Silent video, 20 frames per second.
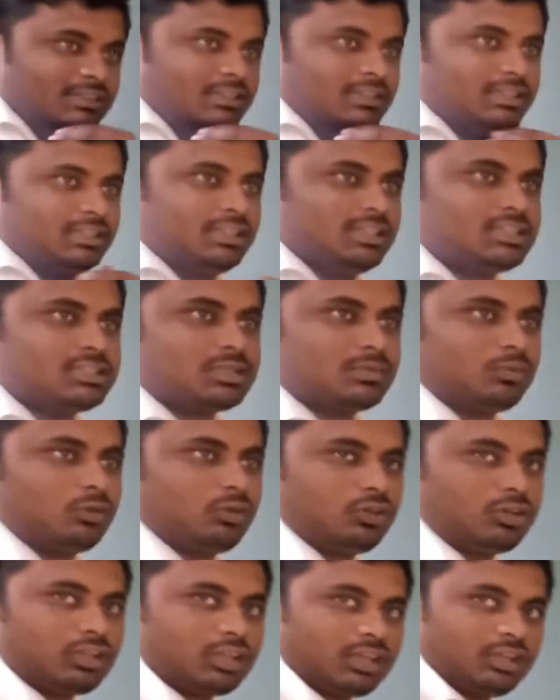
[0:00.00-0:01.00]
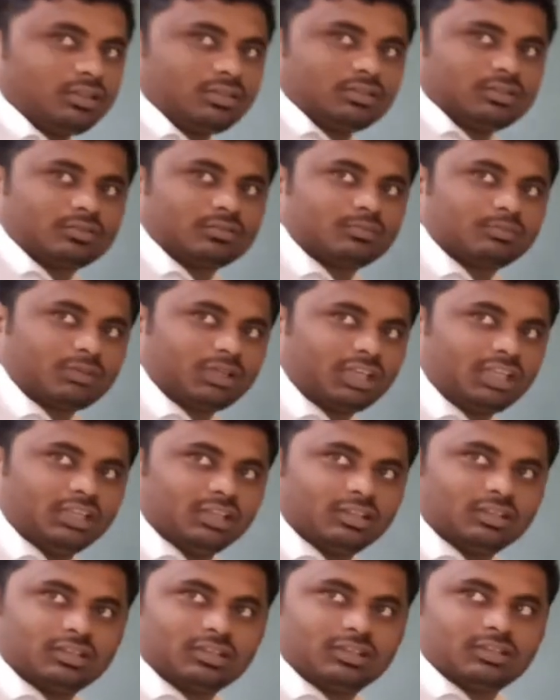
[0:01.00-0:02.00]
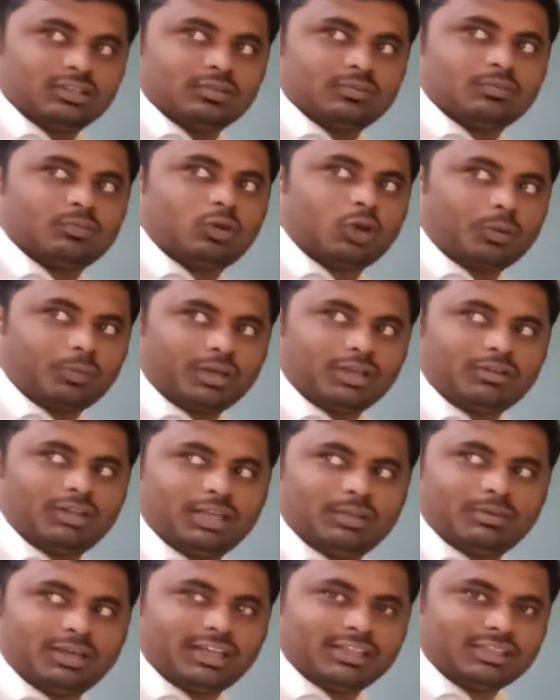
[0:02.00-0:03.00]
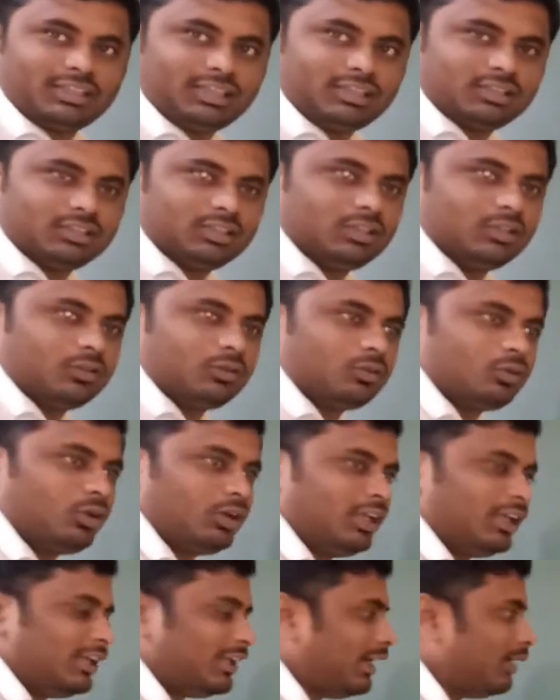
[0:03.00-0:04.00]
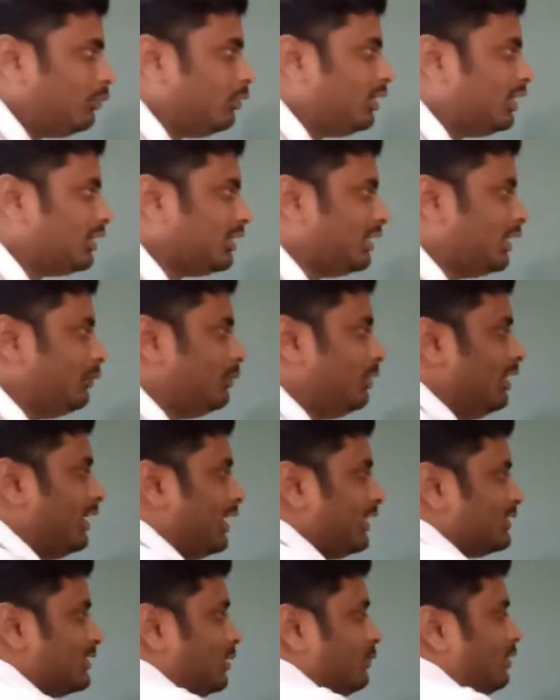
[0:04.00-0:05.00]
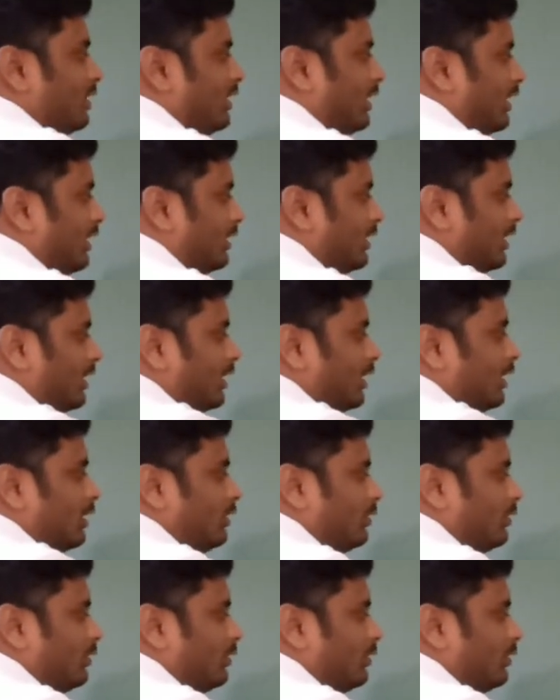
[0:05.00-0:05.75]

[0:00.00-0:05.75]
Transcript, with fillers: नील्स बोर एंड बरी बोर बरी वाले में आए थे ना उन्होंने क्या बोला था हमने लास्ट टाइम ये देखे थे कि